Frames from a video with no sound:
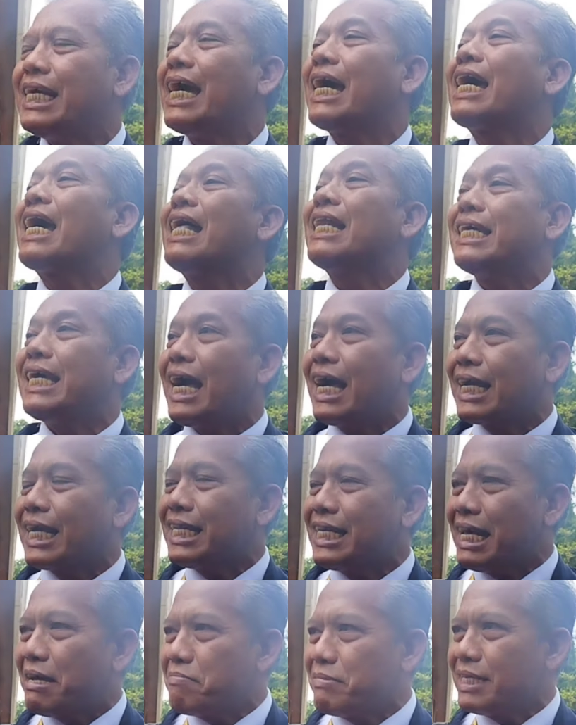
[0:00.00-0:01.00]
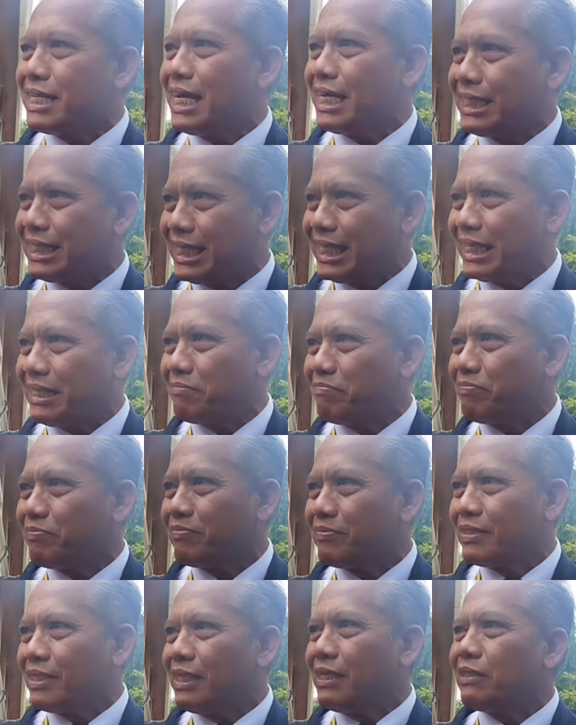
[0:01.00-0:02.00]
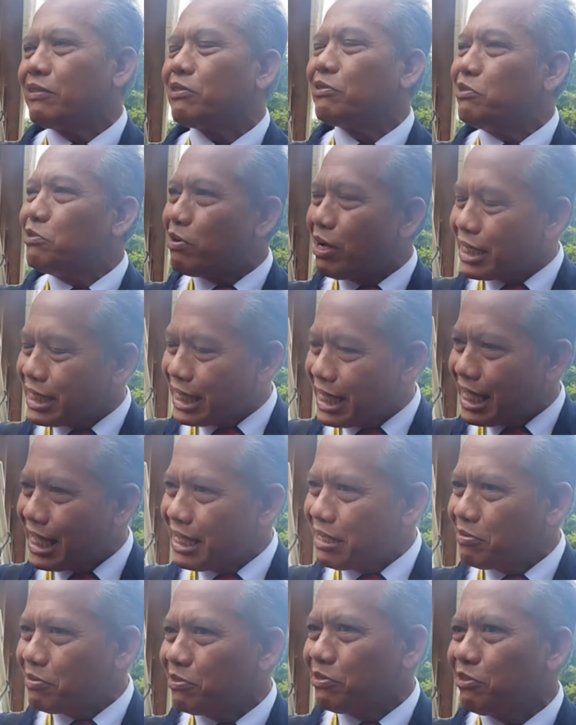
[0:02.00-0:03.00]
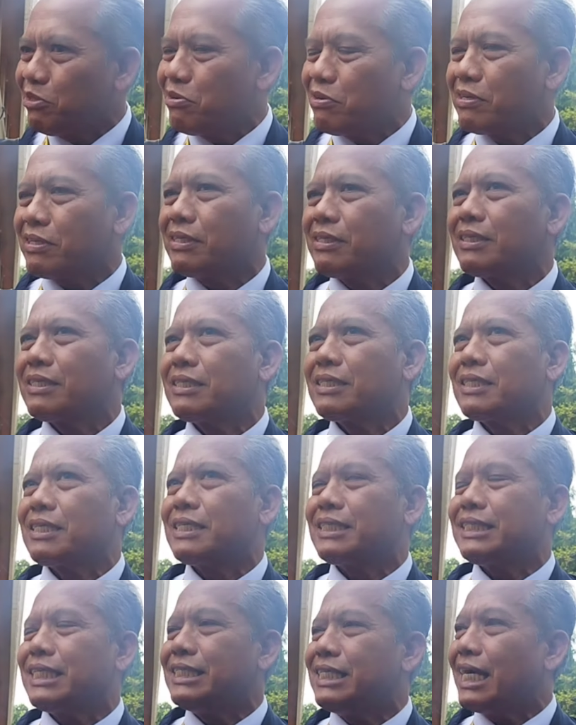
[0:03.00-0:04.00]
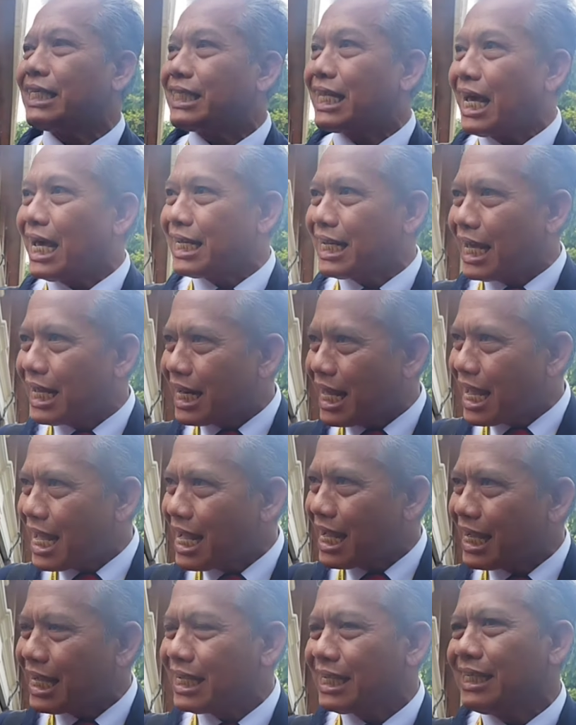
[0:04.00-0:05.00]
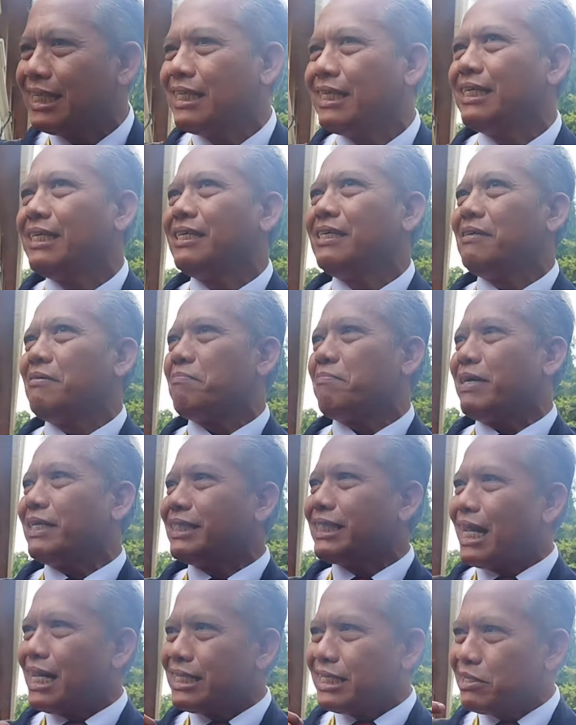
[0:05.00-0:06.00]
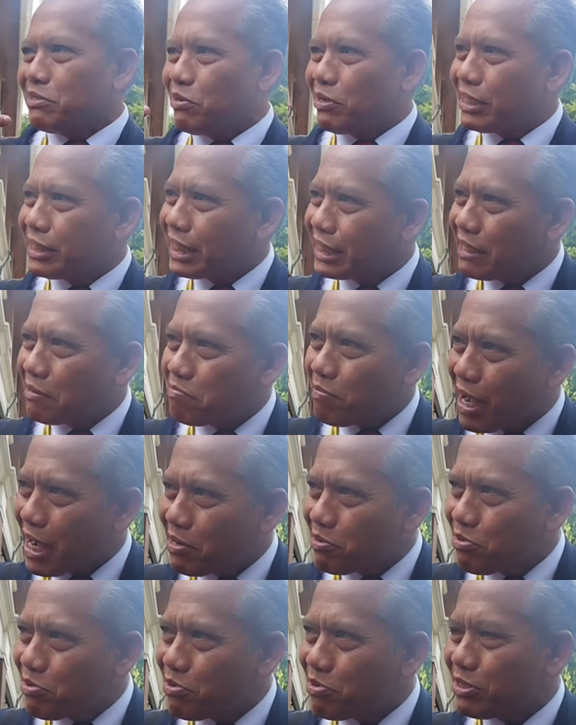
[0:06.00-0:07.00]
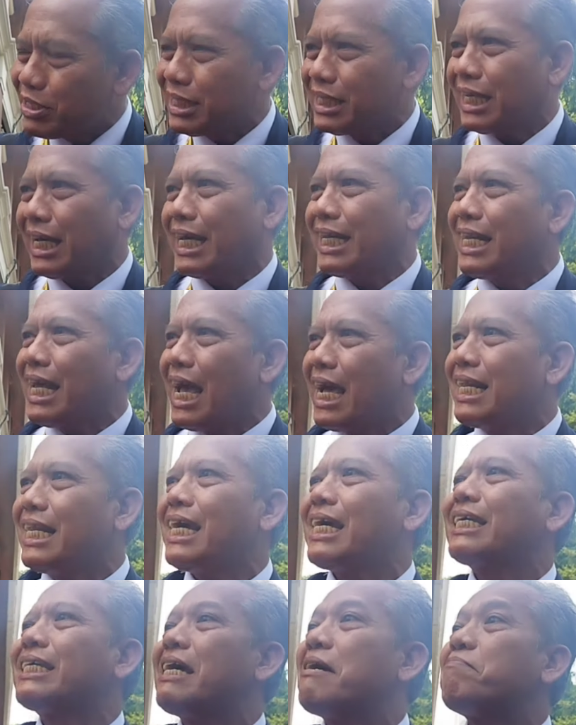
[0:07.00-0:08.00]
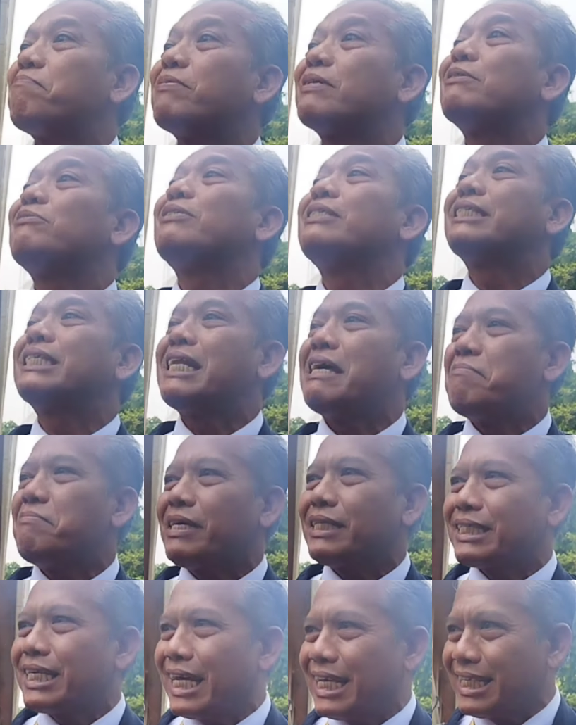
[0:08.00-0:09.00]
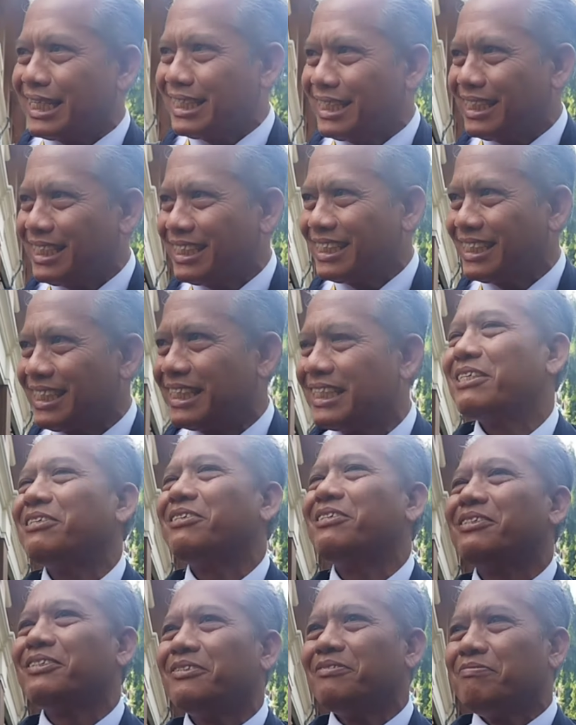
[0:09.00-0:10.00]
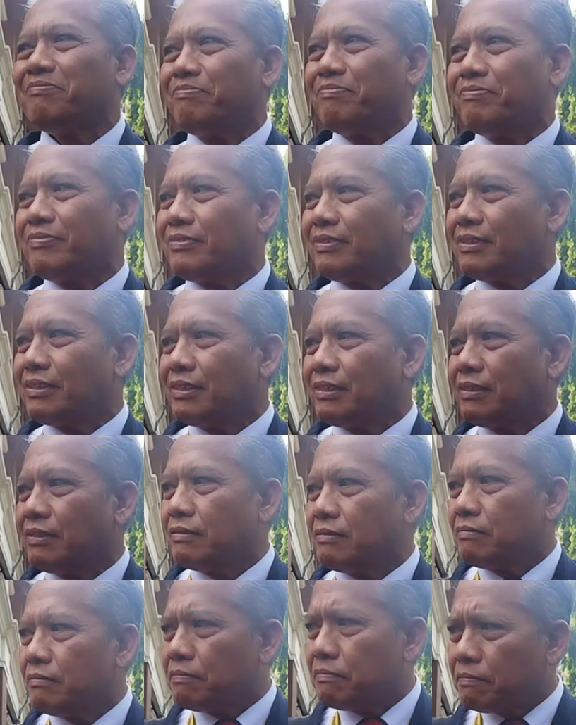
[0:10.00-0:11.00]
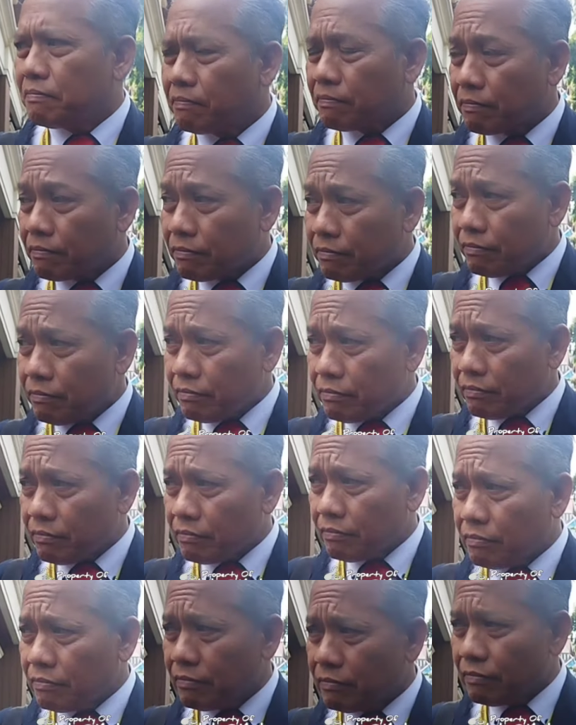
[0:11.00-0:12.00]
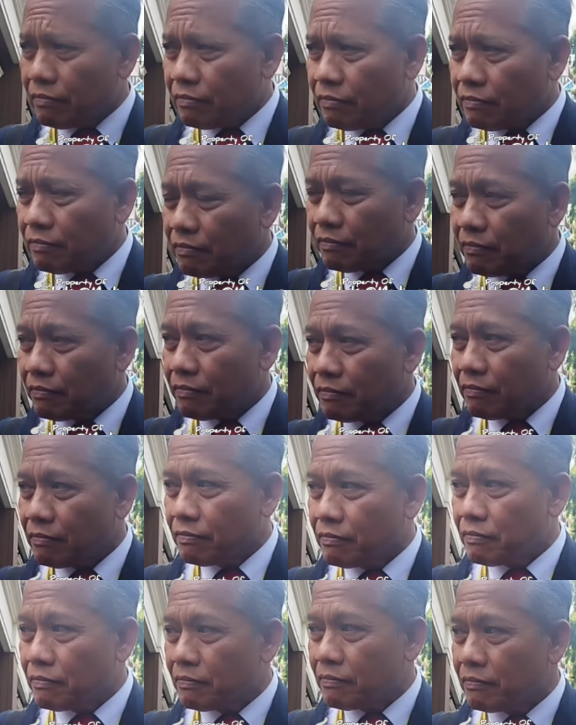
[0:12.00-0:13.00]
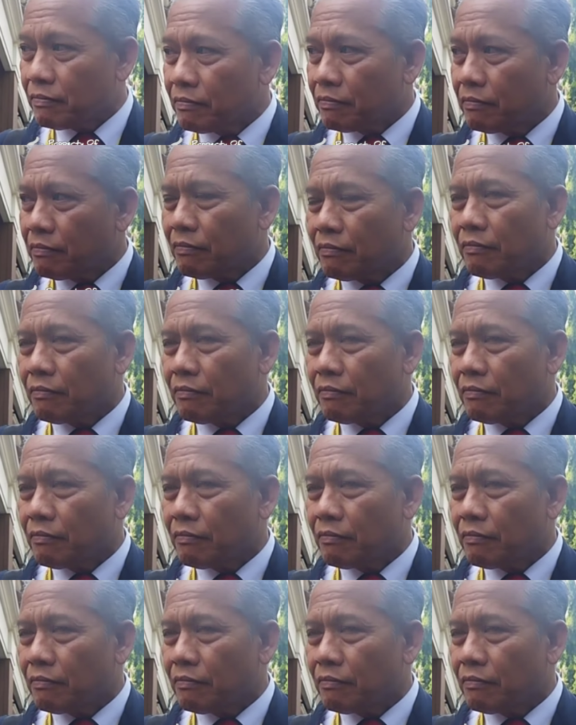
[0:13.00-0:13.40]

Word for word: tiga kali agenda mediasi. Tujuannya untuk kesejahteraan anak, mentalnya juga tetap bagus karena anak yang perlu diselamatkan. Gitu. Sejak kapan sih bang mungkin uh, adanya uh, percekcokan